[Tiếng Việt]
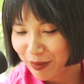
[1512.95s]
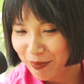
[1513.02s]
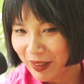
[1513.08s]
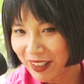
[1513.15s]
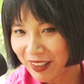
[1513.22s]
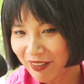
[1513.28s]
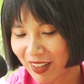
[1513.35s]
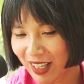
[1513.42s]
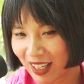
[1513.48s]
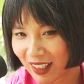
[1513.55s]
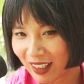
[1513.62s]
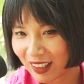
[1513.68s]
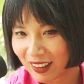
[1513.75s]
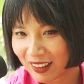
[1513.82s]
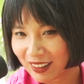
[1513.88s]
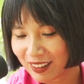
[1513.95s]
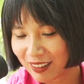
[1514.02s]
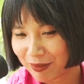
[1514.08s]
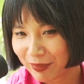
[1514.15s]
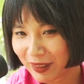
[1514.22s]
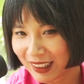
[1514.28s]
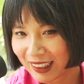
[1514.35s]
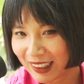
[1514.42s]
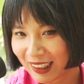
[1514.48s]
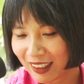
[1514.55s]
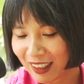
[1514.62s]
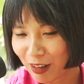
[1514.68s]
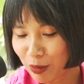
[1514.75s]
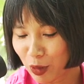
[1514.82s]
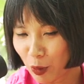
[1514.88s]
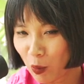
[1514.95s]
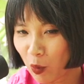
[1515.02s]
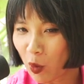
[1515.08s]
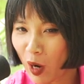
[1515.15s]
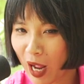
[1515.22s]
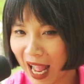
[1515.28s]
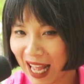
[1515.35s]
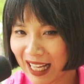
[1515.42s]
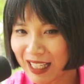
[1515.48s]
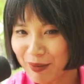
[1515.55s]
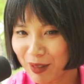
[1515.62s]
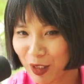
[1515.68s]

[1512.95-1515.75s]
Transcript: Minh và Minh thì không cùng khóa nhưng